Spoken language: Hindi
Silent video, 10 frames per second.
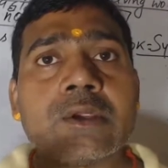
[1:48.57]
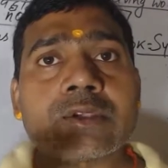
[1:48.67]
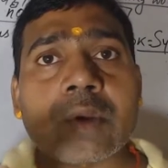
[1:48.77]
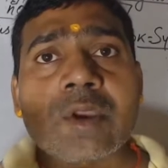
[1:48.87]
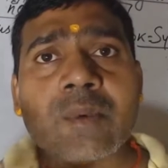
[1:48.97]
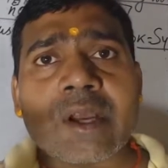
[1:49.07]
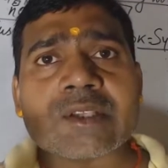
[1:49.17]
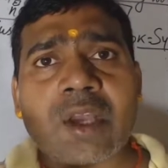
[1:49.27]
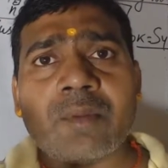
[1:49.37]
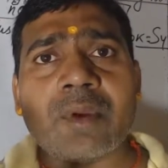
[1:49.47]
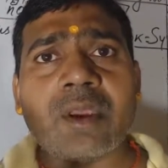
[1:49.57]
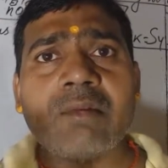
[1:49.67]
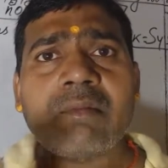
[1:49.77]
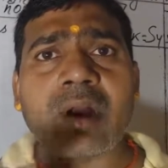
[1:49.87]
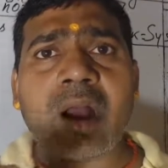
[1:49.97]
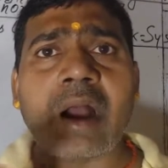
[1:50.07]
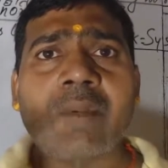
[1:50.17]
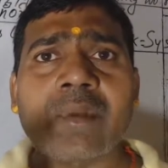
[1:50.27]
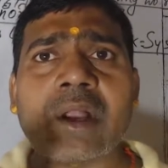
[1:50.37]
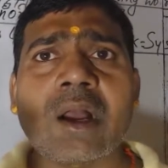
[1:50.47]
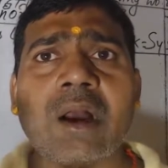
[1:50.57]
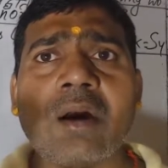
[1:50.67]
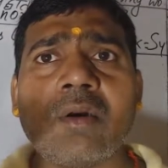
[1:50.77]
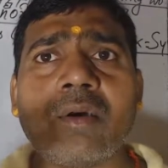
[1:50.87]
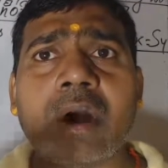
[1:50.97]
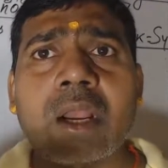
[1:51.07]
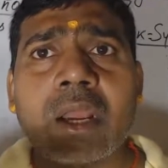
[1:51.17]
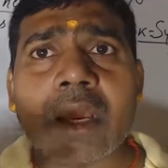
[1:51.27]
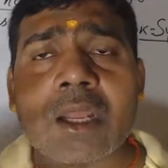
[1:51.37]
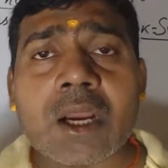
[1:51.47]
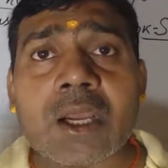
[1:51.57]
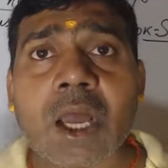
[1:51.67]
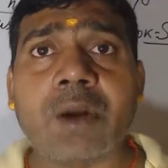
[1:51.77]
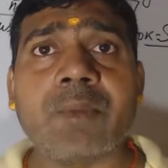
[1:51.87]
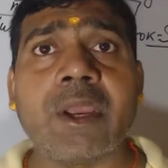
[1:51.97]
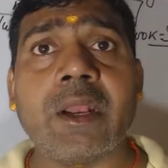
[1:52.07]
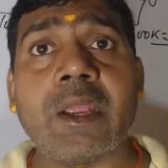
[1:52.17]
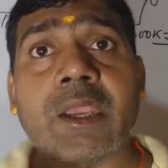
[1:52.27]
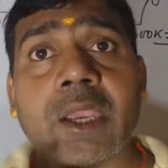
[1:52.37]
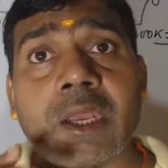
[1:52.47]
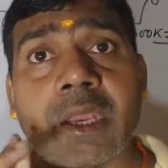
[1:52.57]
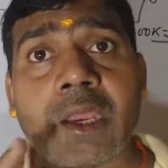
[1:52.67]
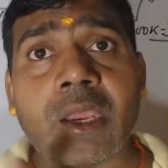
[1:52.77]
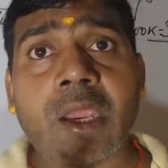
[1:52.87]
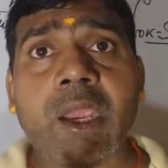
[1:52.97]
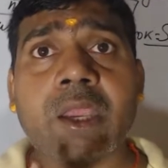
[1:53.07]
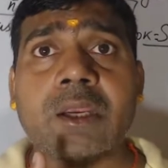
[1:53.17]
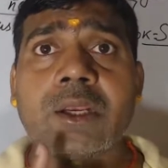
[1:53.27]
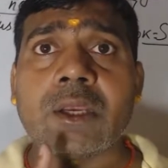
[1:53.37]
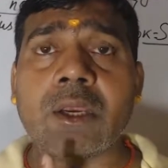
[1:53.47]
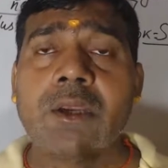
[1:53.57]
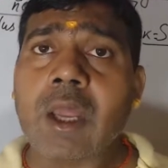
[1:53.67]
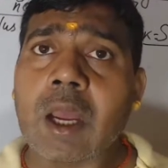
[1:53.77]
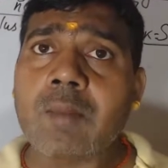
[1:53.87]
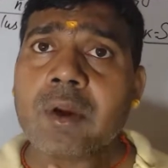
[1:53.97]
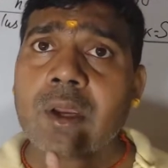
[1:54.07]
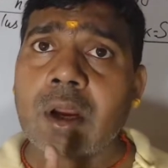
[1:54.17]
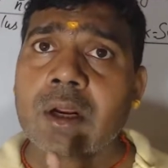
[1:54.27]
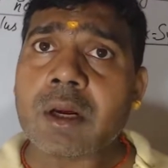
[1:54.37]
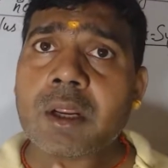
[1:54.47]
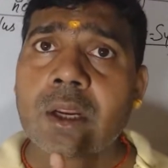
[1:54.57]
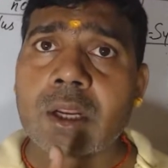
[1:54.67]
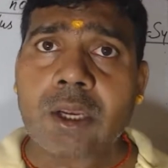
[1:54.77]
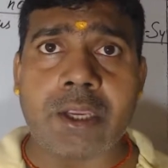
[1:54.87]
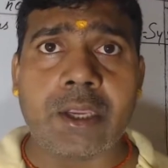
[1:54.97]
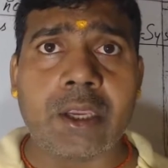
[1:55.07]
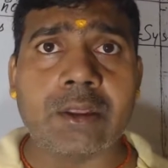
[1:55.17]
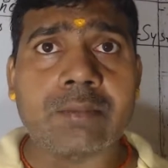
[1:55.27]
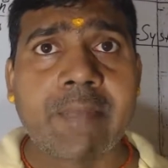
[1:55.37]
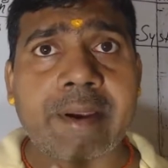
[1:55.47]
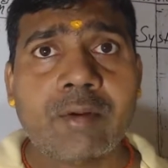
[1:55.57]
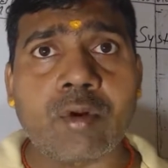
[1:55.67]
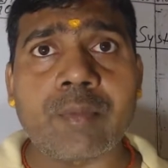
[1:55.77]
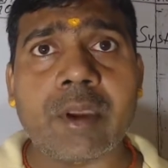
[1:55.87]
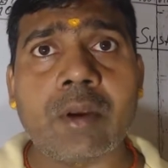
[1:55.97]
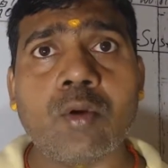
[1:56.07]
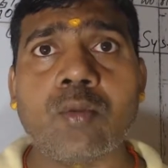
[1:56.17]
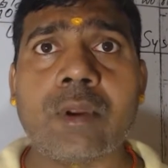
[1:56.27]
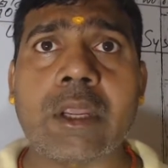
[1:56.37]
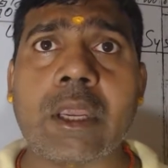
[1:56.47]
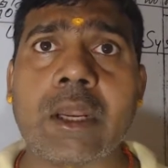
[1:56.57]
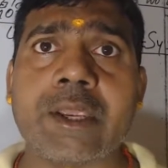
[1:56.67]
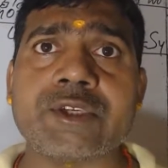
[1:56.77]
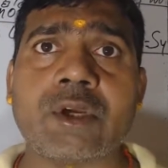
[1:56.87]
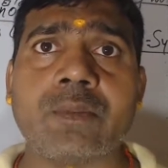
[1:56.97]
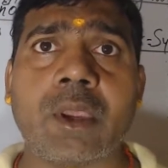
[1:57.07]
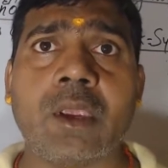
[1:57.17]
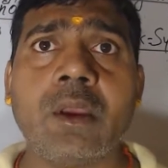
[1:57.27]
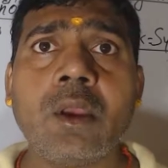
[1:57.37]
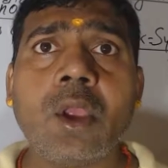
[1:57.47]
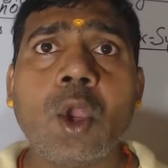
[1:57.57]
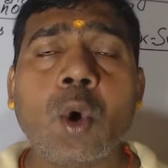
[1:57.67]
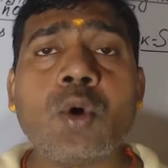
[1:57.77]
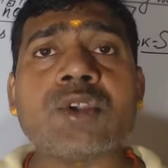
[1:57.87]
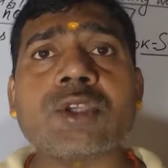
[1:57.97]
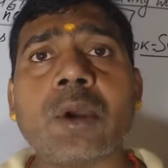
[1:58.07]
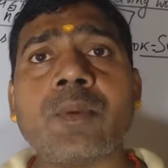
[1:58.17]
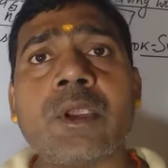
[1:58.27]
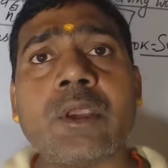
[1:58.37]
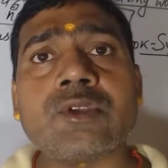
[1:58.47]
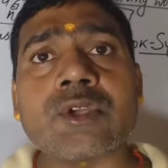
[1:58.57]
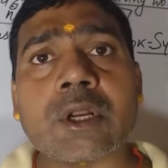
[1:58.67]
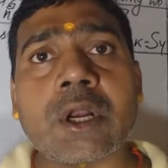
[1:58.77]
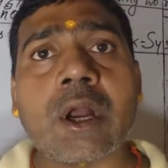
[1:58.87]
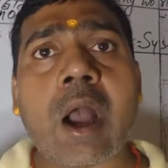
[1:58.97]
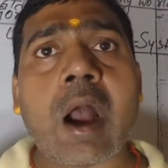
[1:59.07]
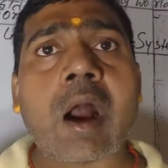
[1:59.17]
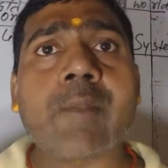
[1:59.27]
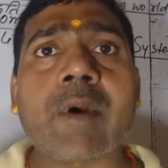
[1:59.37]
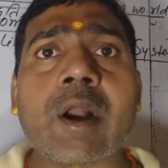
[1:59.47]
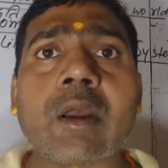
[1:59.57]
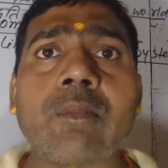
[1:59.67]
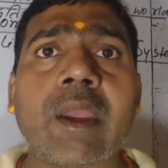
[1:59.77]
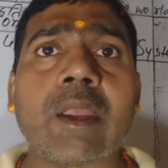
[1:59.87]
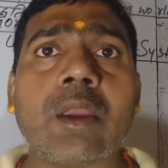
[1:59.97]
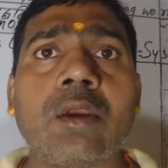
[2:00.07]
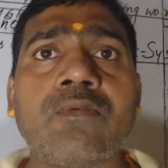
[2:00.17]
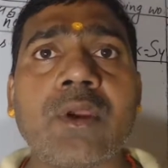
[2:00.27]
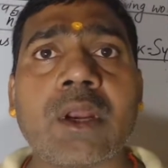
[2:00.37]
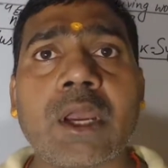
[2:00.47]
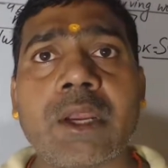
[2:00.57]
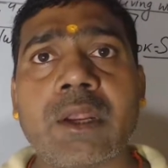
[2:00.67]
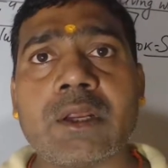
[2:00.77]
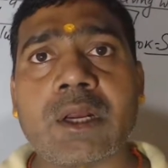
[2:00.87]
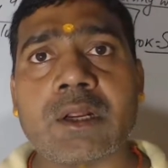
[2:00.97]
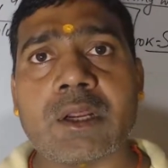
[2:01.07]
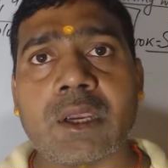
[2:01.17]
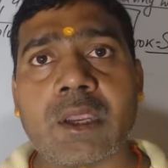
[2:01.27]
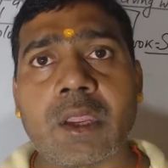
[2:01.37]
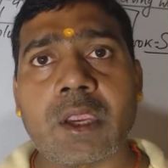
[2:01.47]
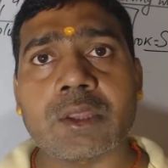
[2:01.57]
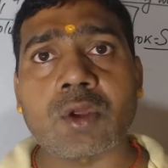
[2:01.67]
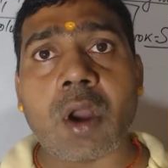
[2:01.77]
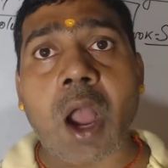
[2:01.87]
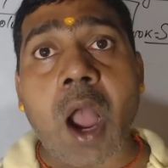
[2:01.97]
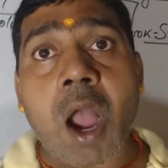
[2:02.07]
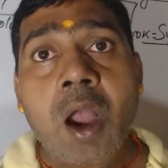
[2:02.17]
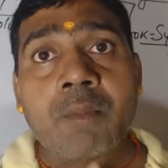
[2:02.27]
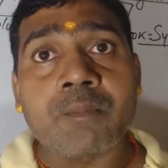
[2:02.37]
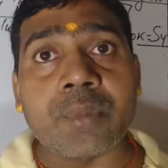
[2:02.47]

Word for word: सभी भाषा में आम का वो अलग अलग नाम है लेकिन एक नाम अगर कहें तो बाइनोमियल नोमिनक्लेचर में वो सभी जगह आप अगर महंगी फेरा इंडिका कहेंगे तो आम